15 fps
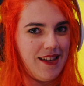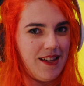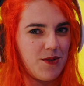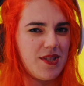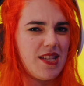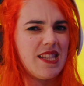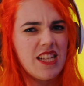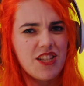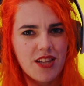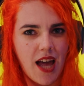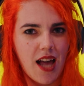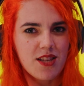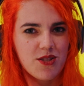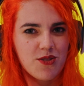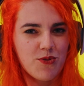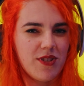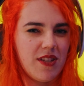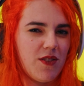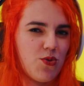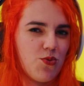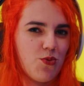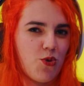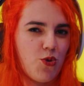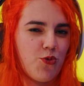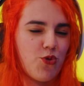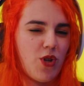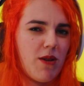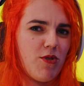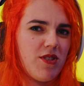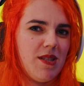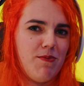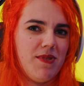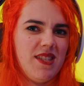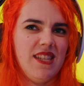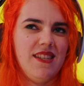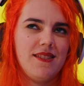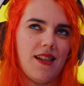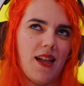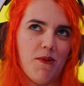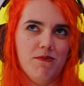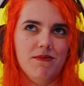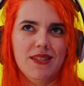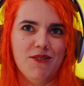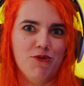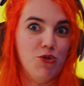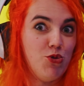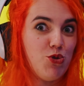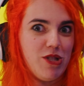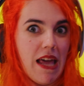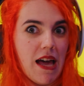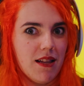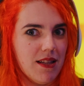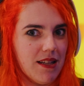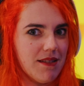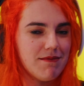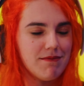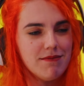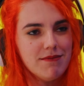Não sei se neste caso, é? em vez de um rufo, não era melhor tipo assim, sei lá, uma